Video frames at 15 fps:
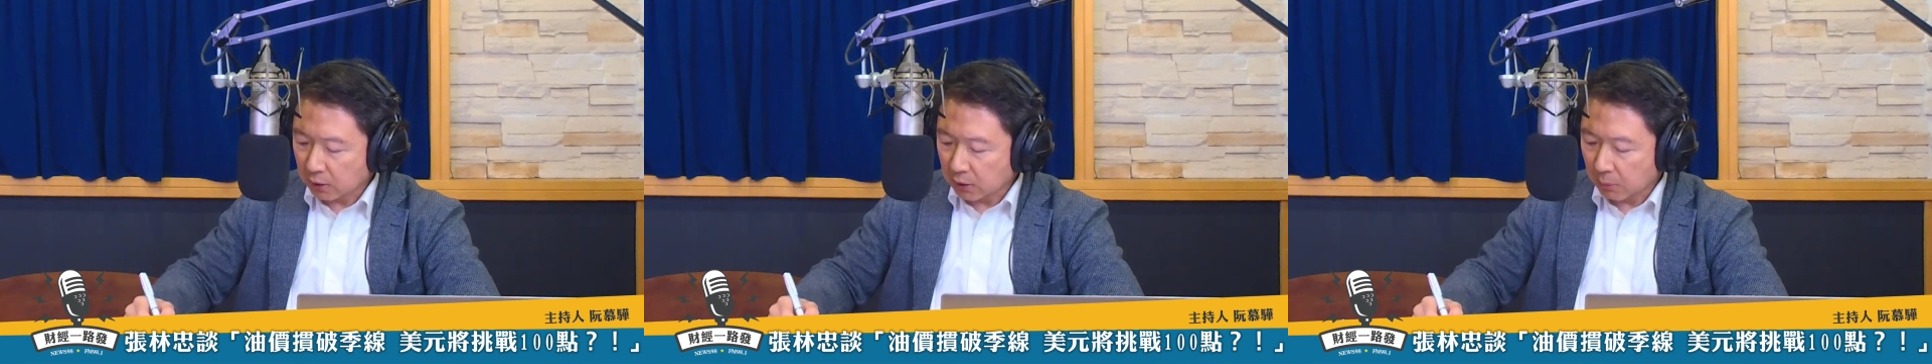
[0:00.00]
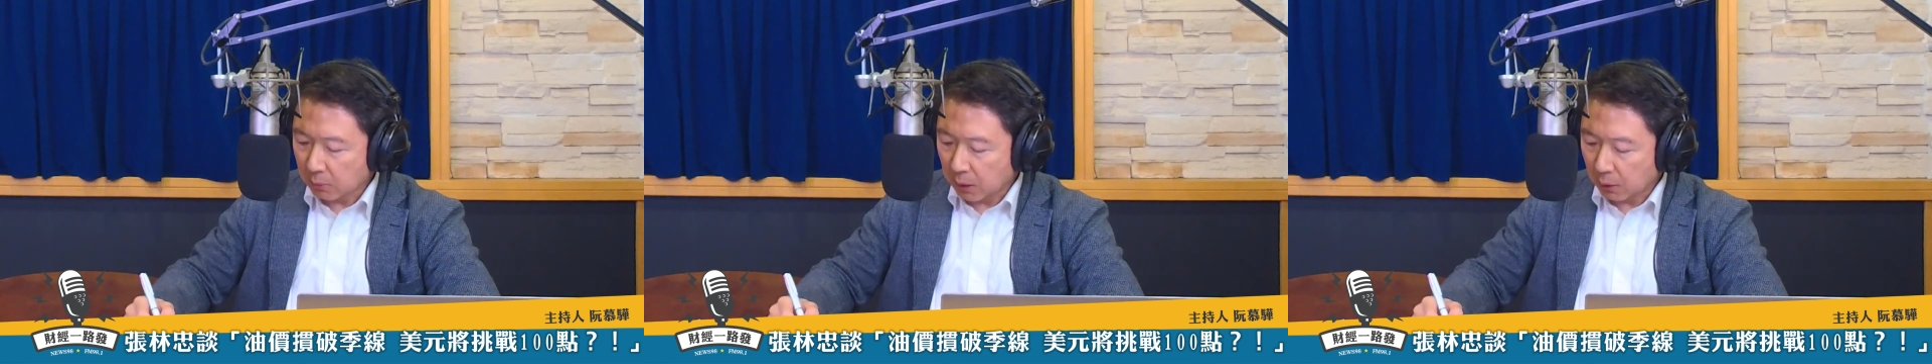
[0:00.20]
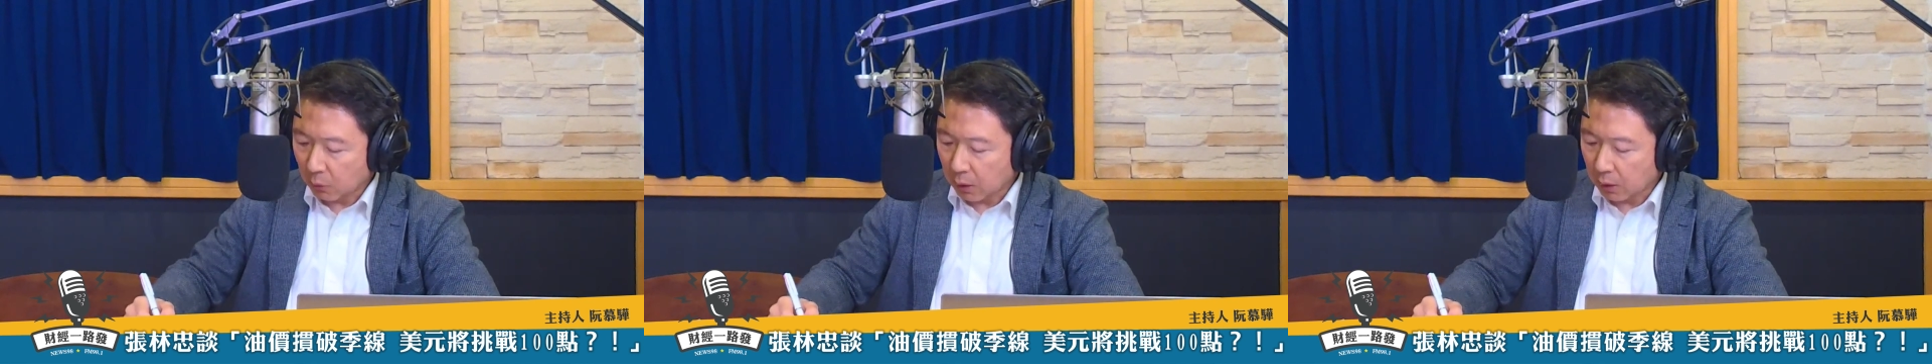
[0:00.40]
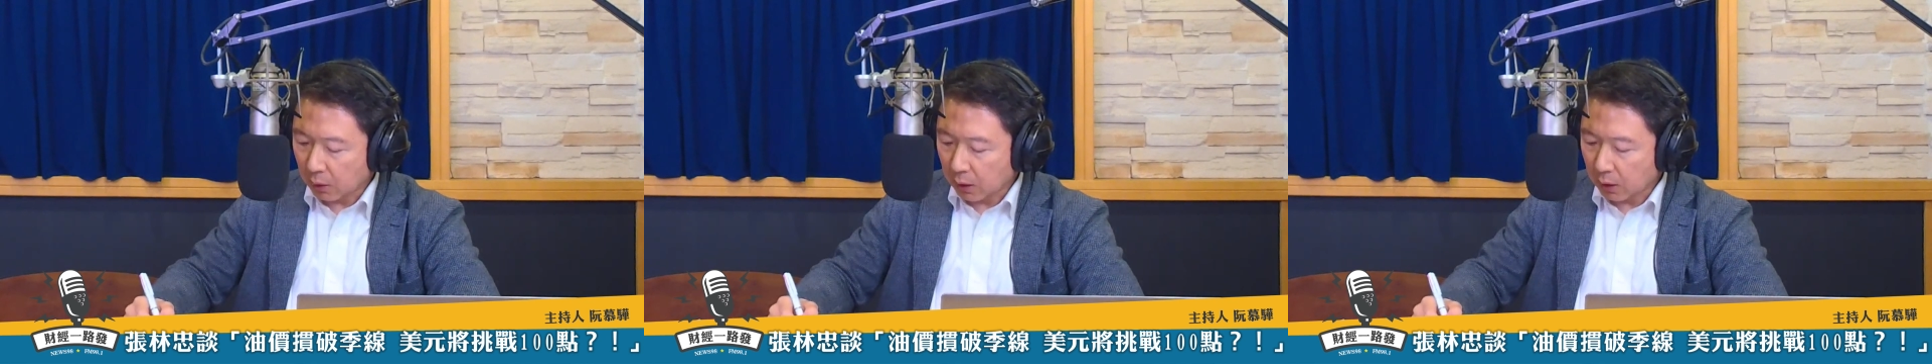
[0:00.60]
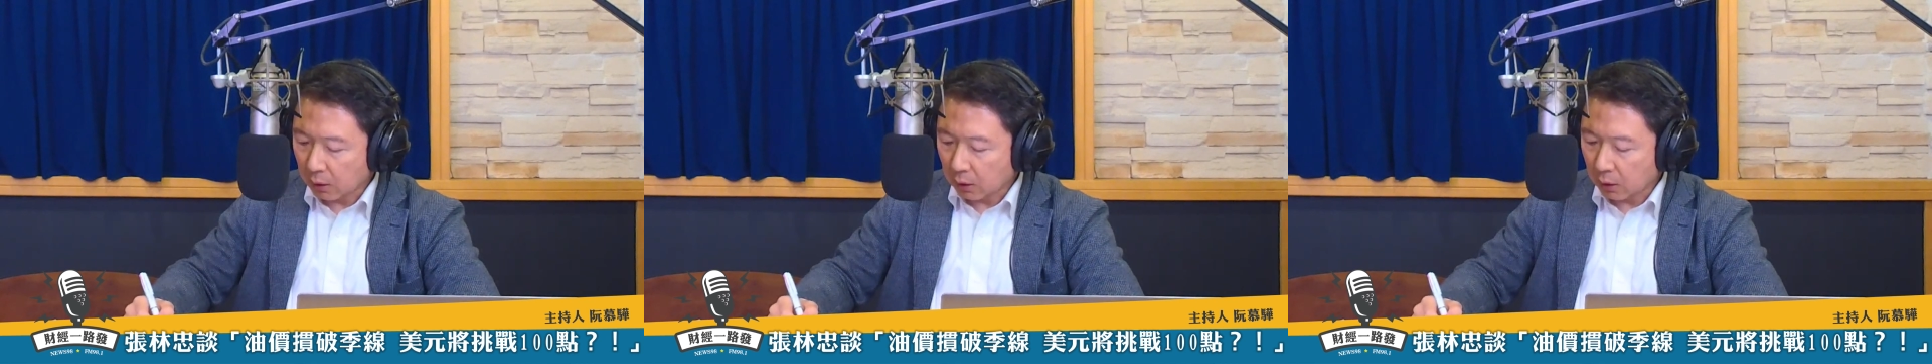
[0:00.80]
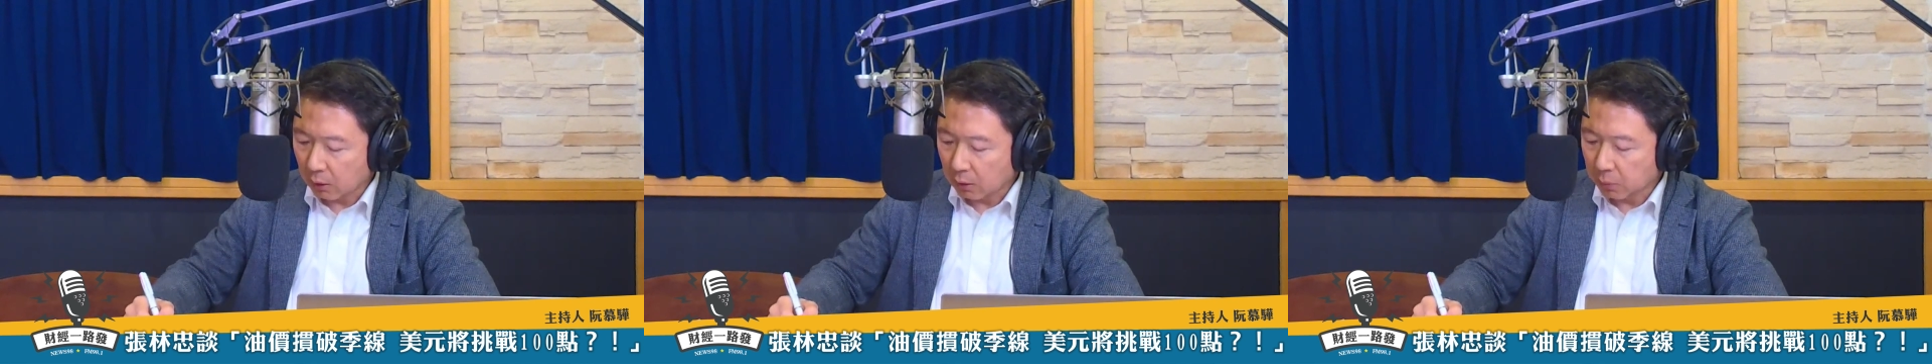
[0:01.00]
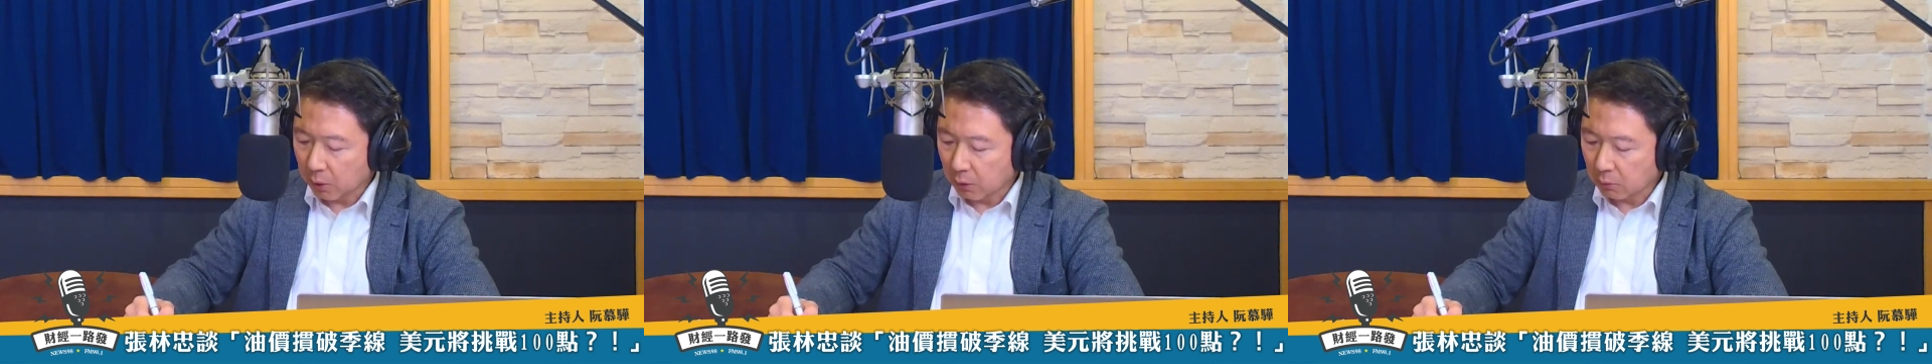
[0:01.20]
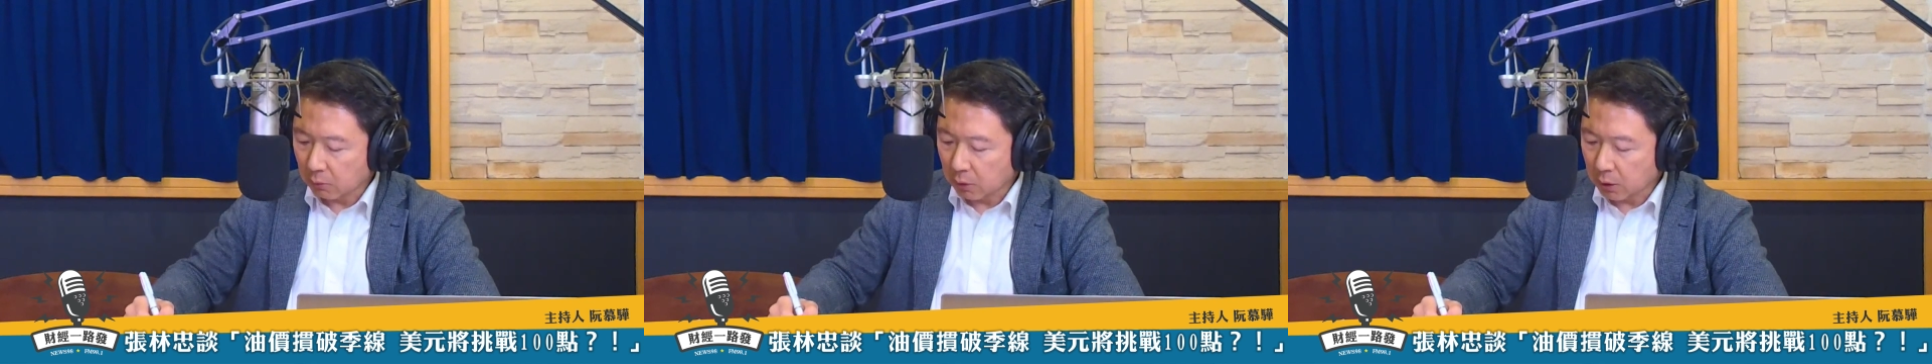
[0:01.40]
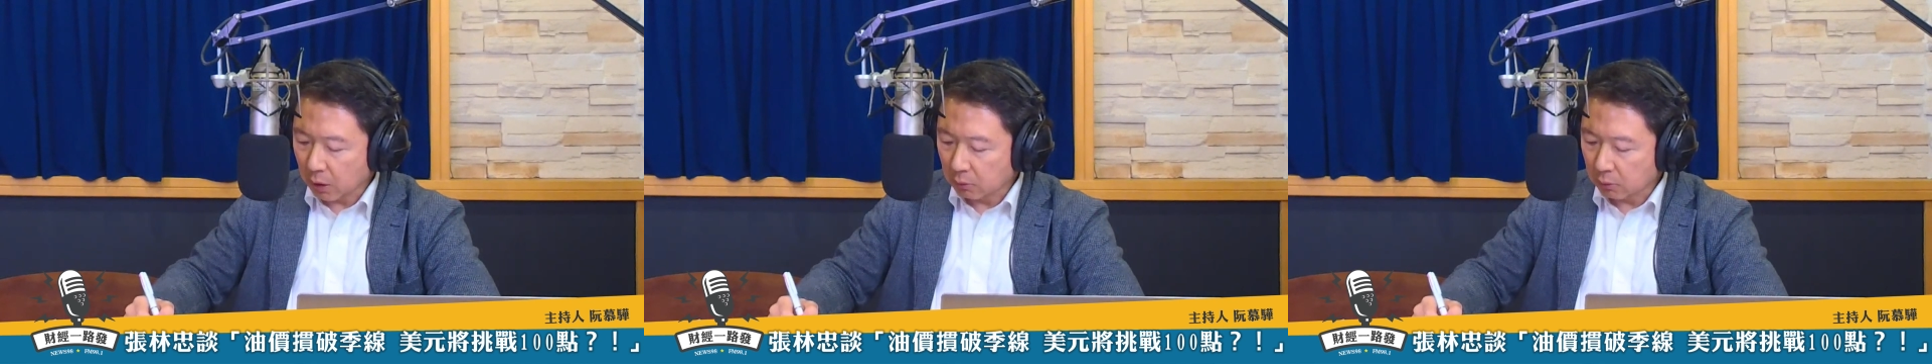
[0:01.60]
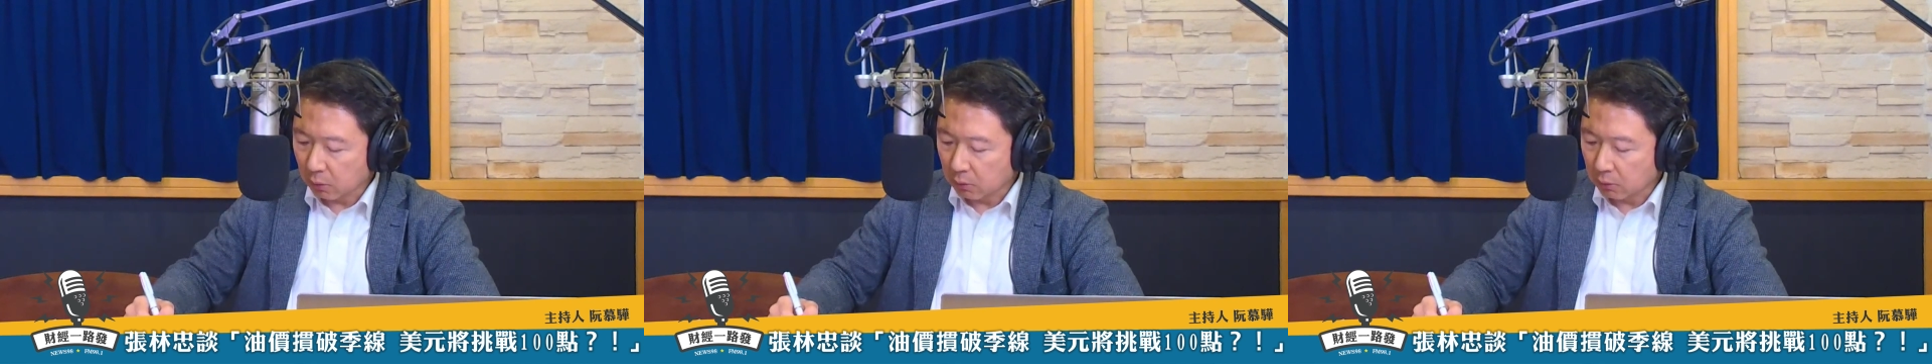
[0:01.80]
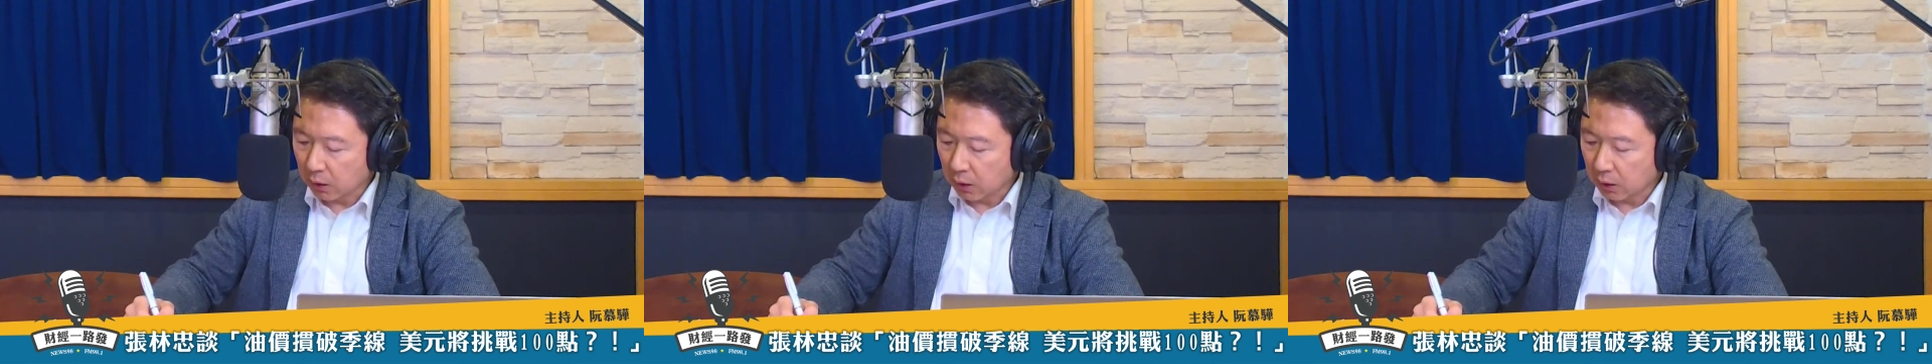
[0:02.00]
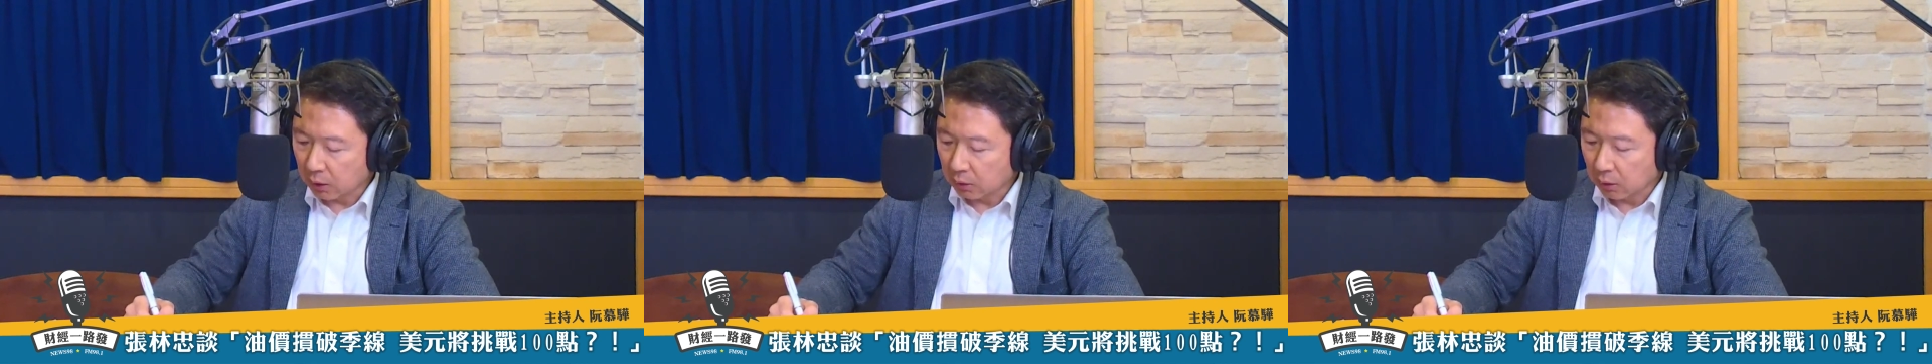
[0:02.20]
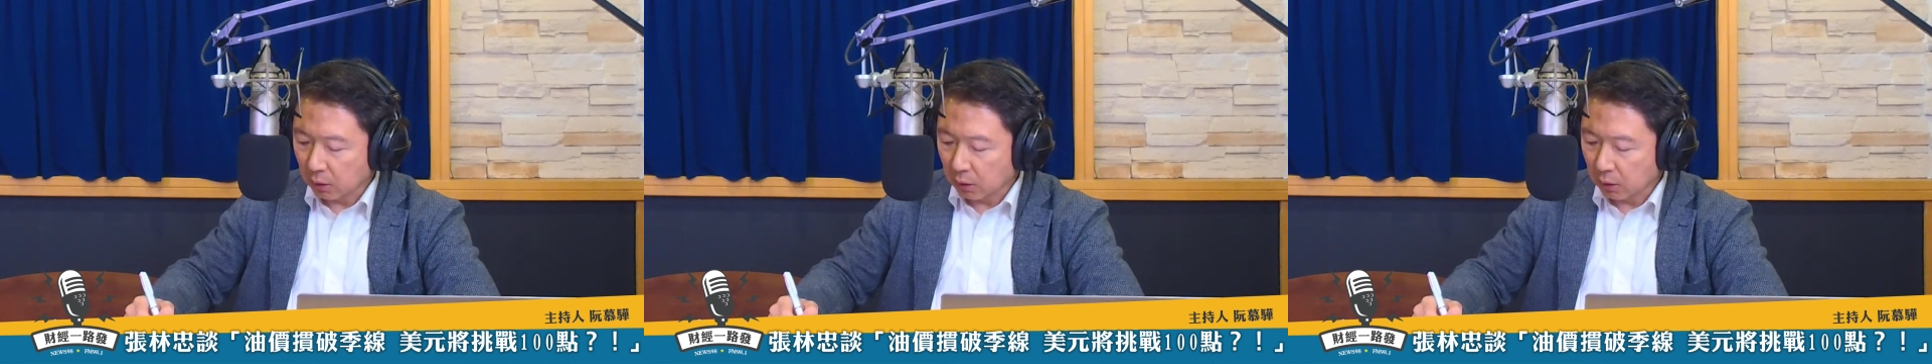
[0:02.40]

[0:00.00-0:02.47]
像美光啦，好、哦，包括高通啦，